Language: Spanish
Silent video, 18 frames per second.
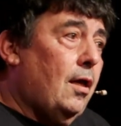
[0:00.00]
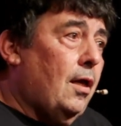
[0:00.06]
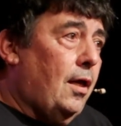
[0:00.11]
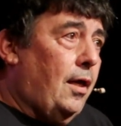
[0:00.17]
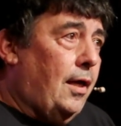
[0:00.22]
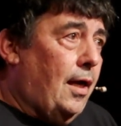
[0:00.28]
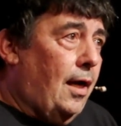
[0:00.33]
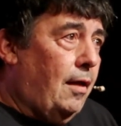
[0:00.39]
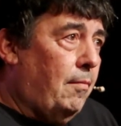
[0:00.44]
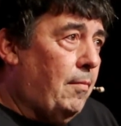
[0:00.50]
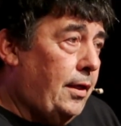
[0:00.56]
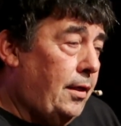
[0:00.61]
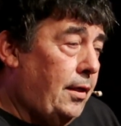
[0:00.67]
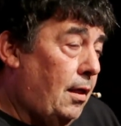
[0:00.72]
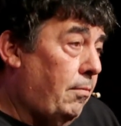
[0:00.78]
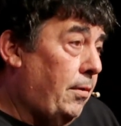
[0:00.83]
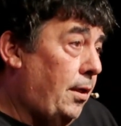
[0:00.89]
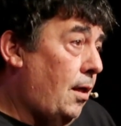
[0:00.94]
en
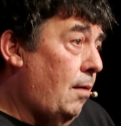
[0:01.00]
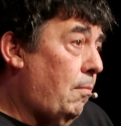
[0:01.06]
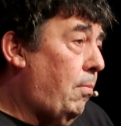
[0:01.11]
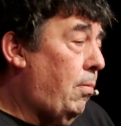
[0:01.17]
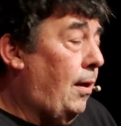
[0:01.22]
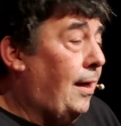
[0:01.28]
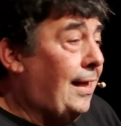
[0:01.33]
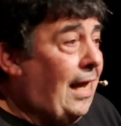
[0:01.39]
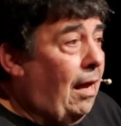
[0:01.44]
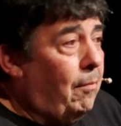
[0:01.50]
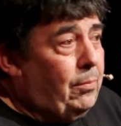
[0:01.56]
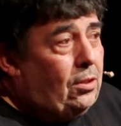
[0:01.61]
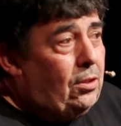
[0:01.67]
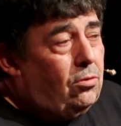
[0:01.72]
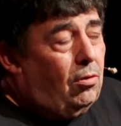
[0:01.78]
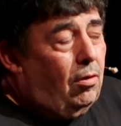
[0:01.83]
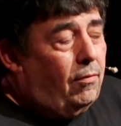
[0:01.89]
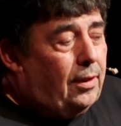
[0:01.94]
Alemania a ver el,
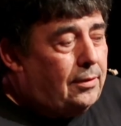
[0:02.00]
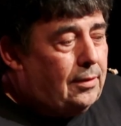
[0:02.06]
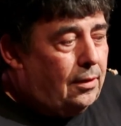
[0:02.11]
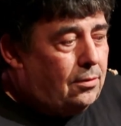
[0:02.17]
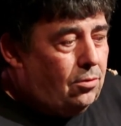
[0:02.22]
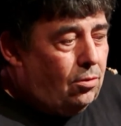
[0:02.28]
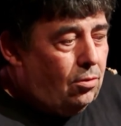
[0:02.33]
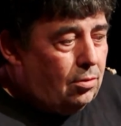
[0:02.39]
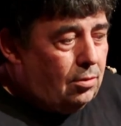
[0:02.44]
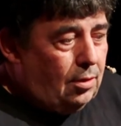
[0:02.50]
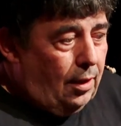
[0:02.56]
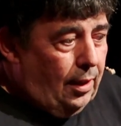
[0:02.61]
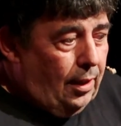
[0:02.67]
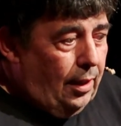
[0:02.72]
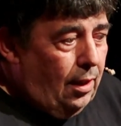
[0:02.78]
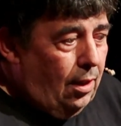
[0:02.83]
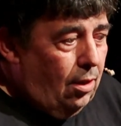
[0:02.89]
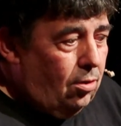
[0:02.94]
capítulo de Tatort
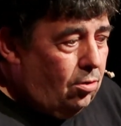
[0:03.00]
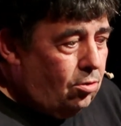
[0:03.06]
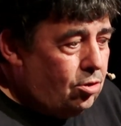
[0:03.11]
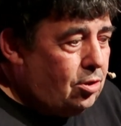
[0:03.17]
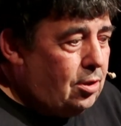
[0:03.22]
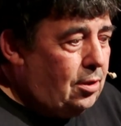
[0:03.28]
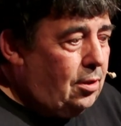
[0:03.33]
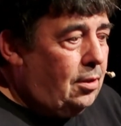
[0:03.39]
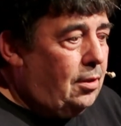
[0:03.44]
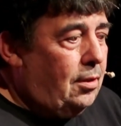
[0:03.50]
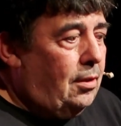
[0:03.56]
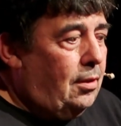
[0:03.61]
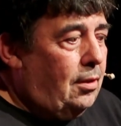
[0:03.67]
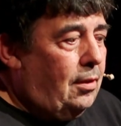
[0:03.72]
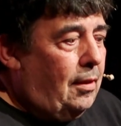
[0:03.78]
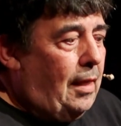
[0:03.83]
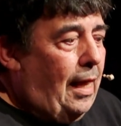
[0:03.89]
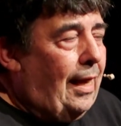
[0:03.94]
y los
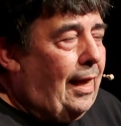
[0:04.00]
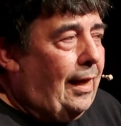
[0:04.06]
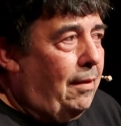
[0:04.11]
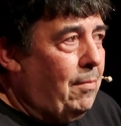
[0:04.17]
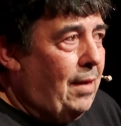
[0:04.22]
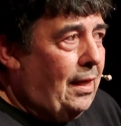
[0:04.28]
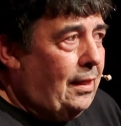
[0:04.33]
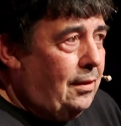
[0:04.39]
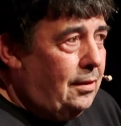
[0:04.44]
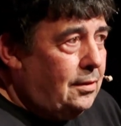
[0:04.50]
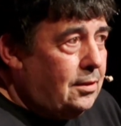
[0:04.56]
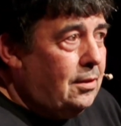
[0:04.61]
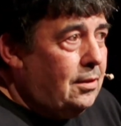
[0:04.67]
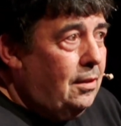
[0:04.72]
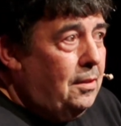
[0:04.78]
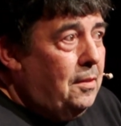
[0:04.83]
eh, alemanes